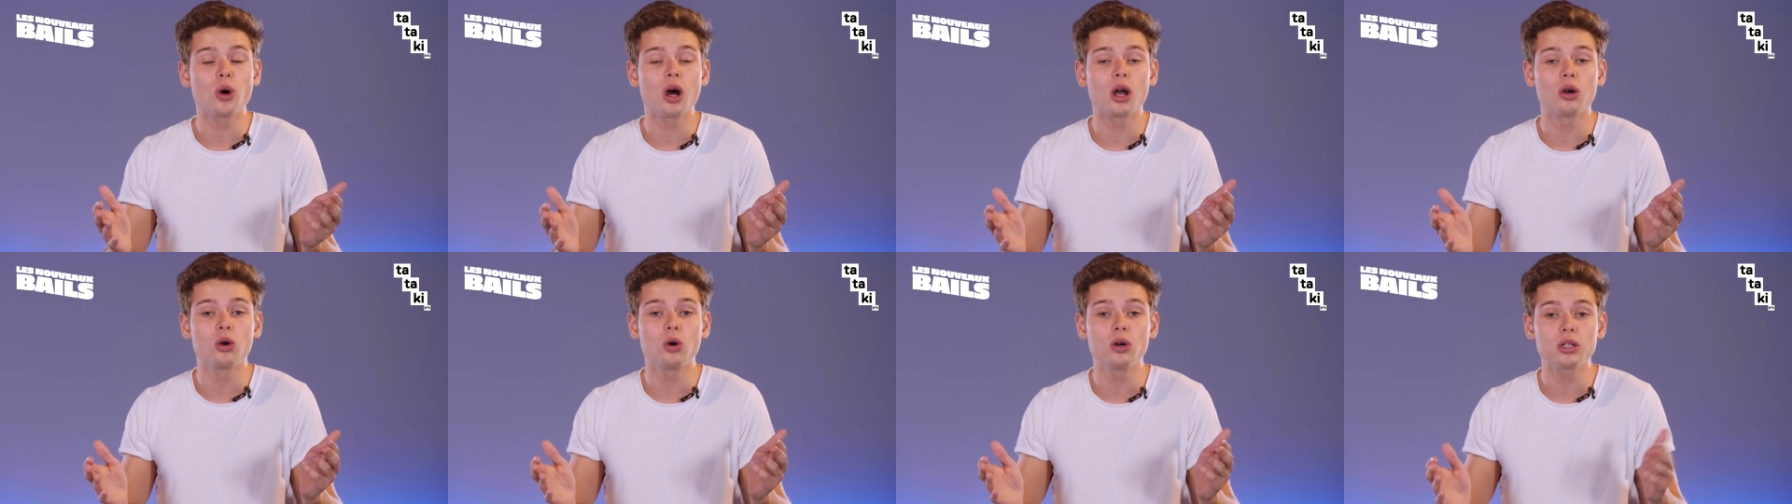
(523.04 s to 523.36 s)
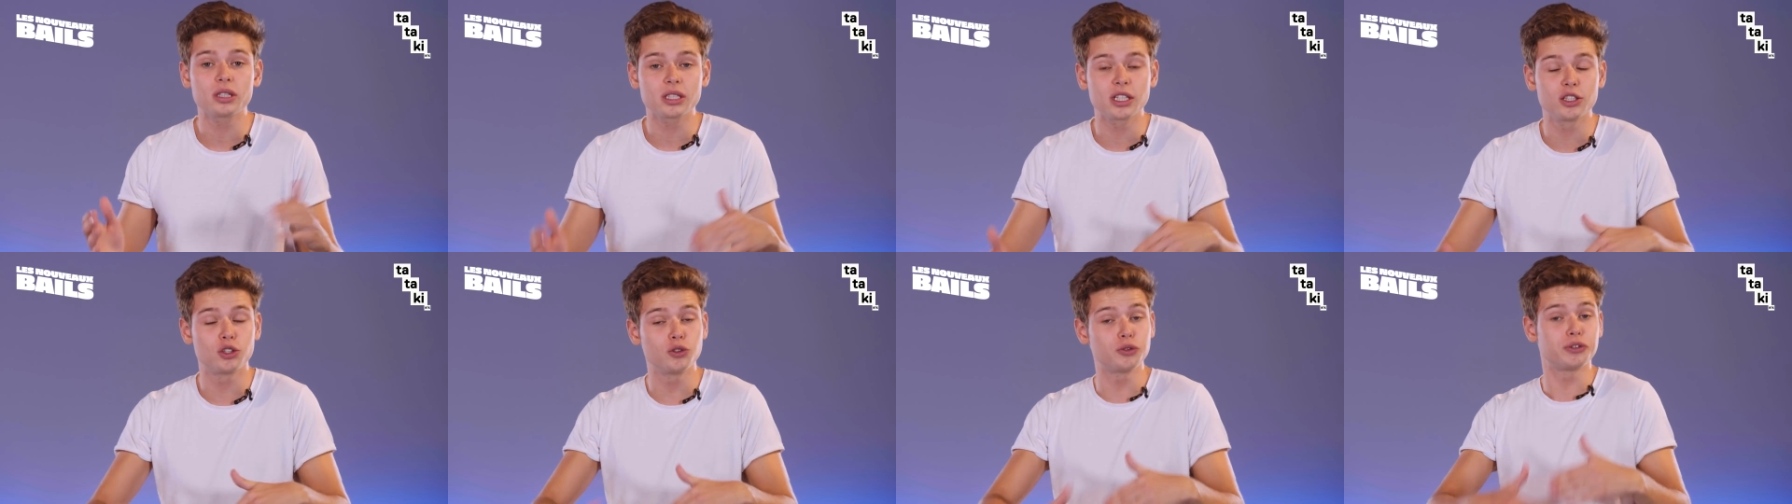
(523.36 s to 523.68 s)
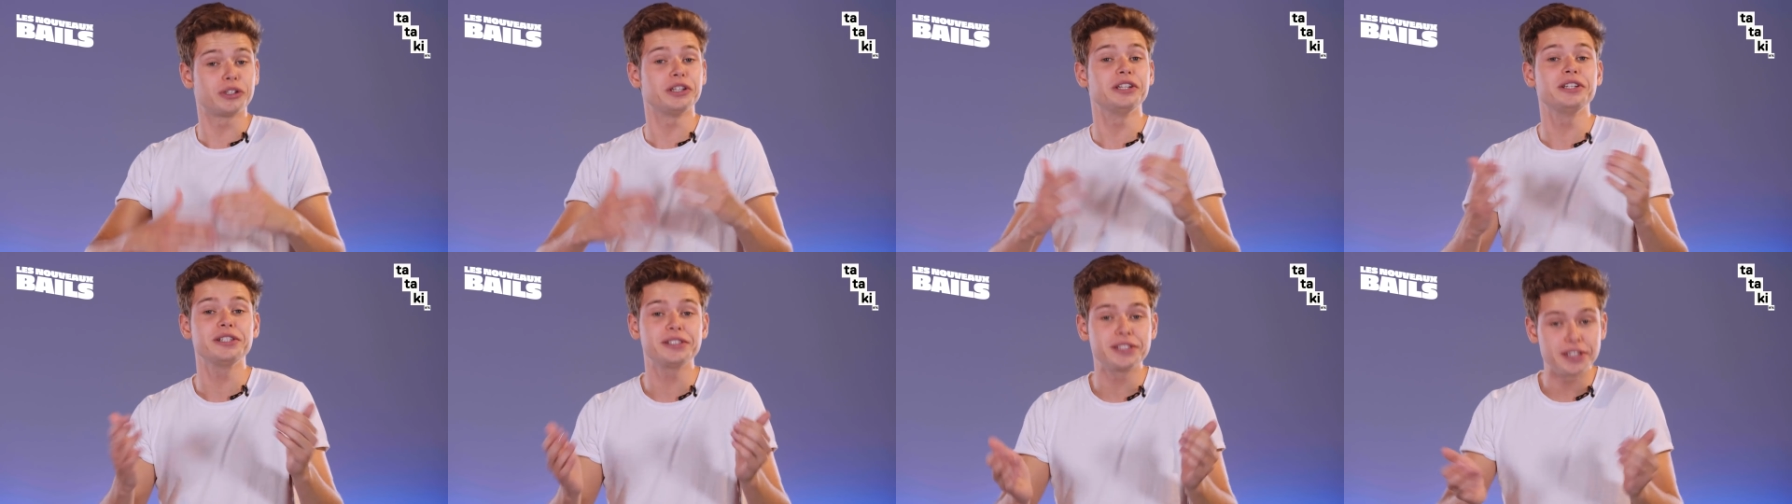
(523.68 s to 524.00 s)
jour à l'autre, ils
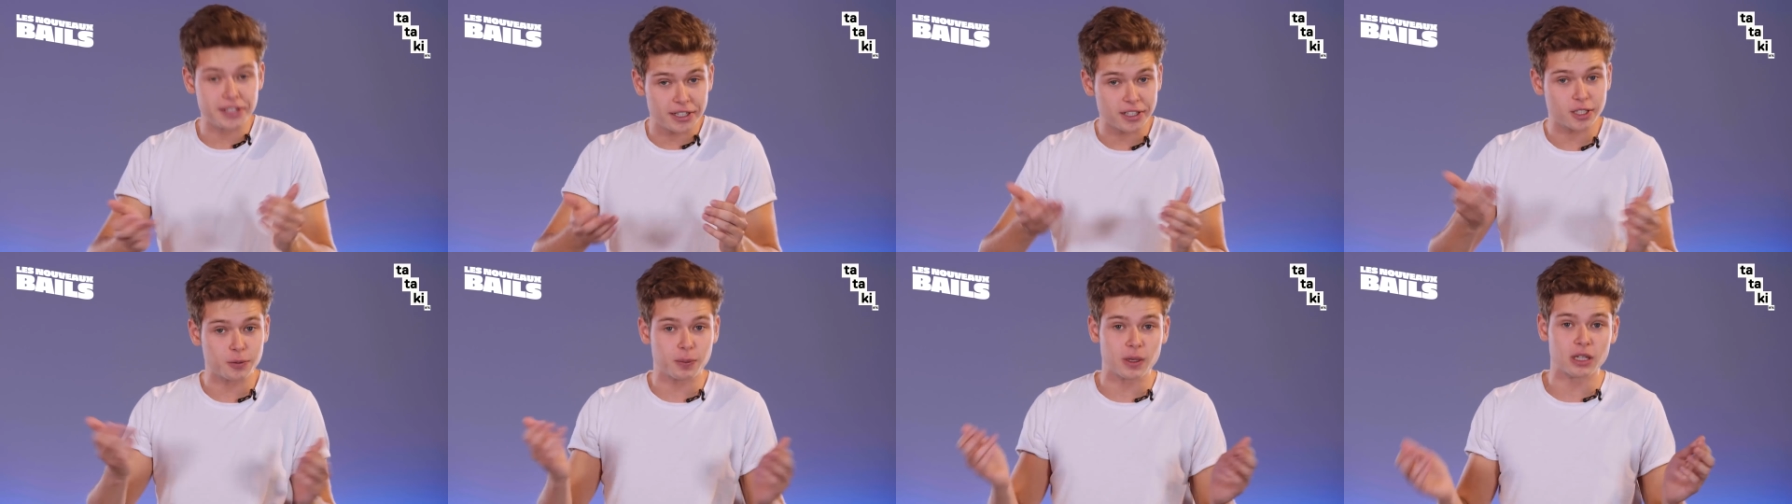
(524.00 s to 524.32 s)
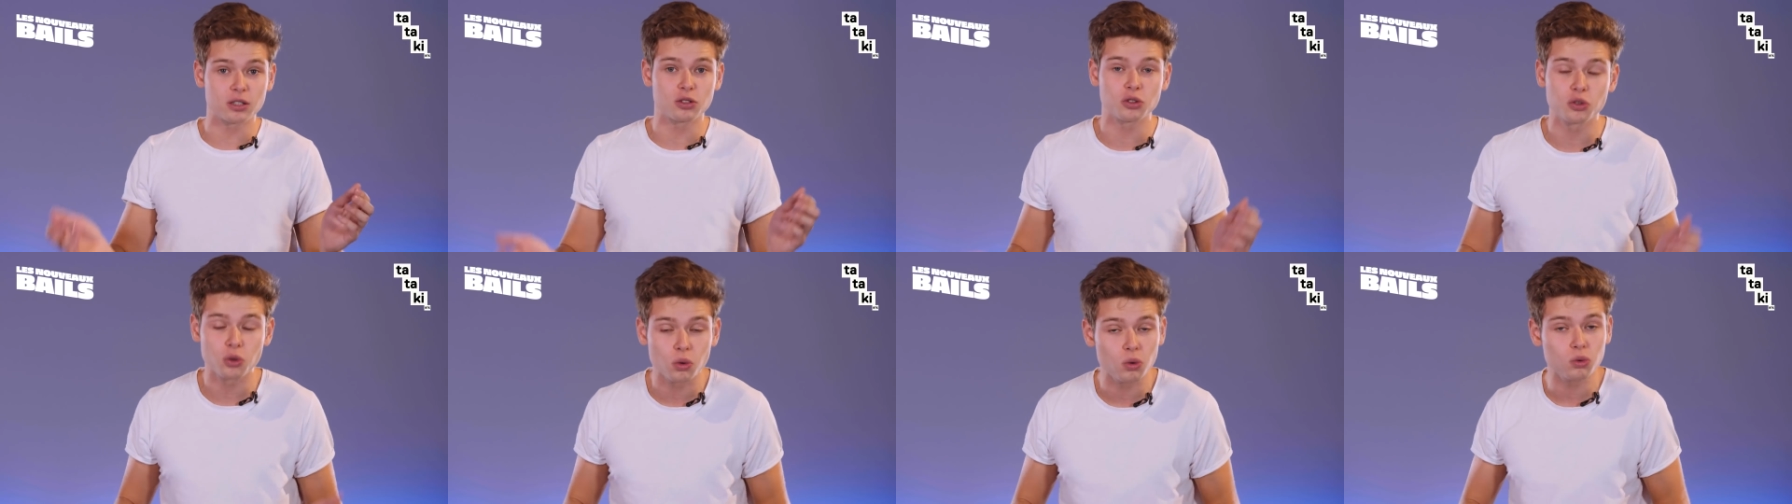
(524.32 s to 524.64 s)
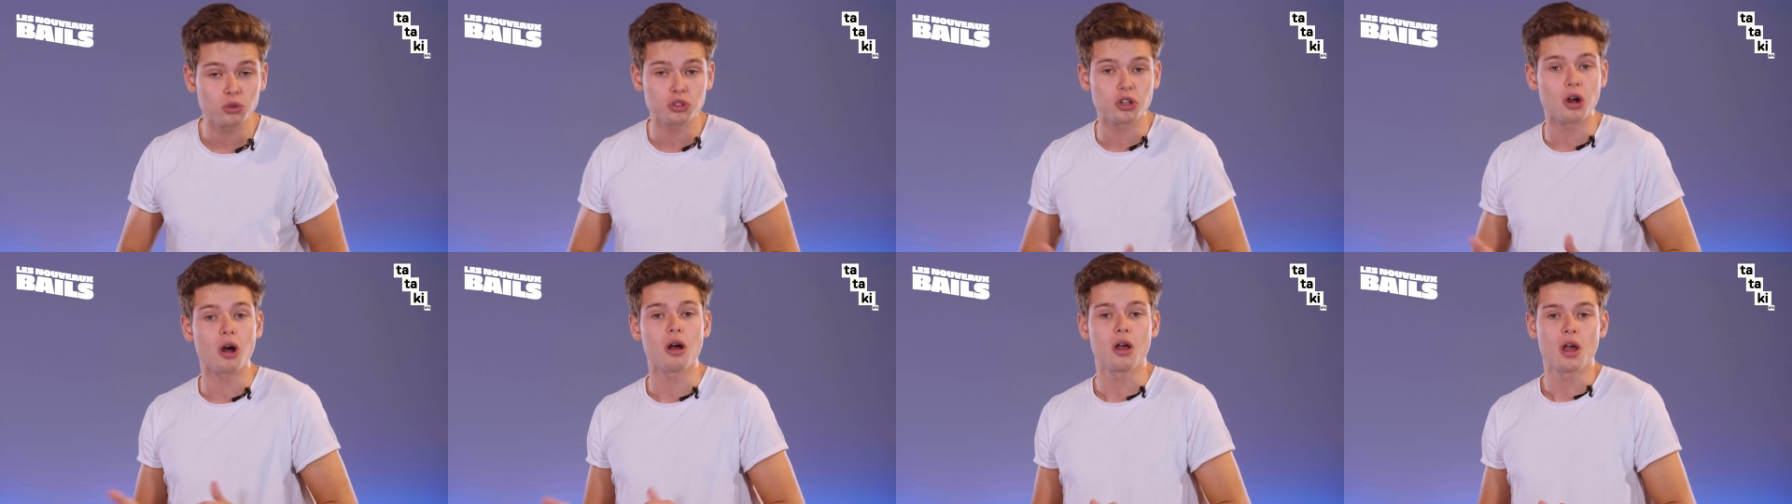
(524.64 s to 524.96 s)
utilisent des
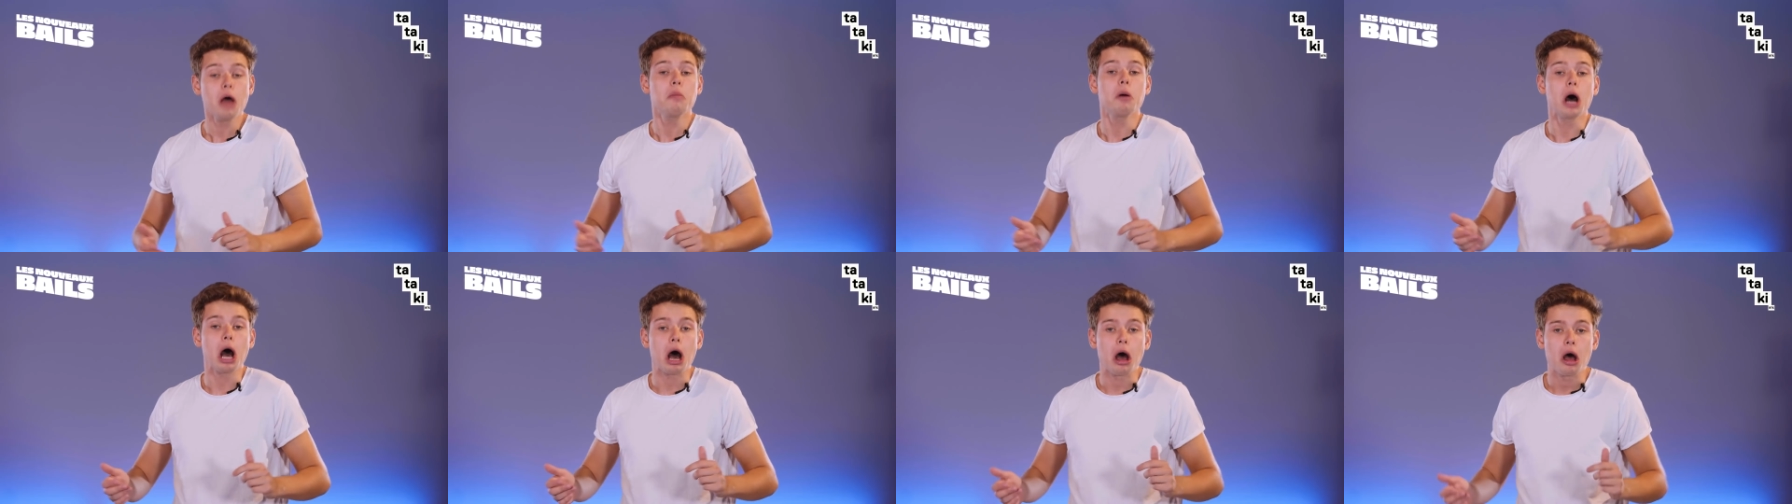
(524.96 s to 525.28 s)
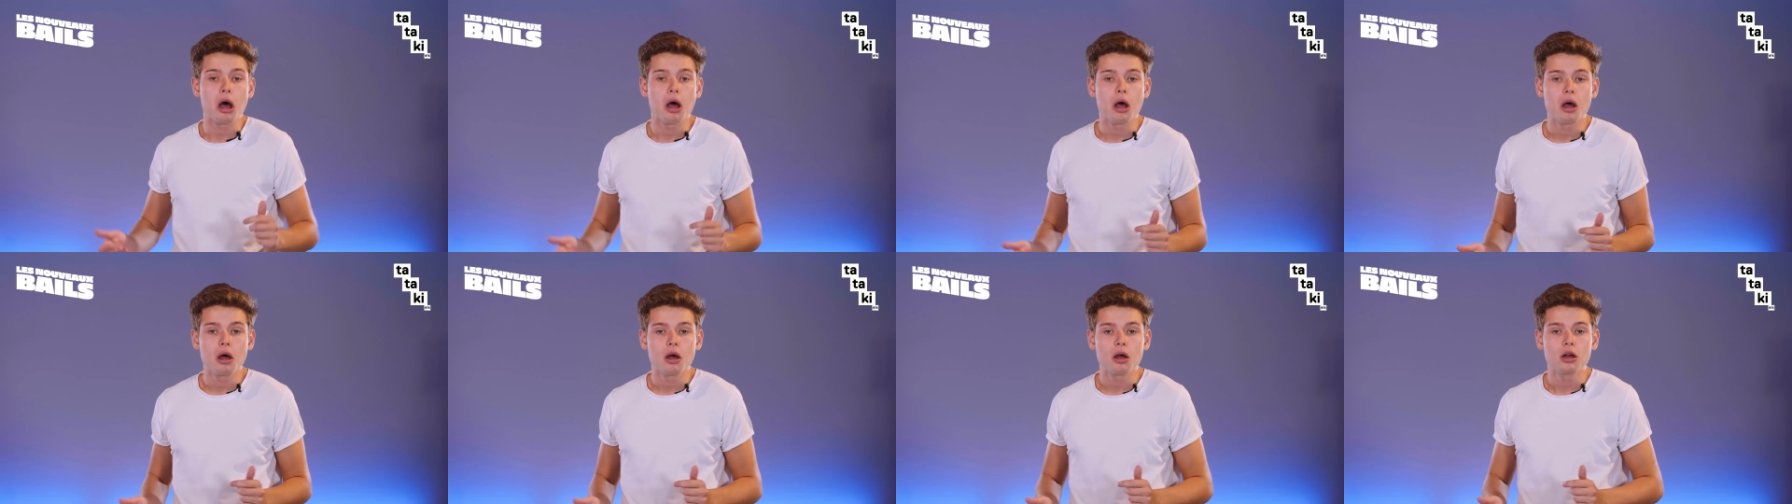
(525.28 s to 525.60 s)
expressions genre Eh bah,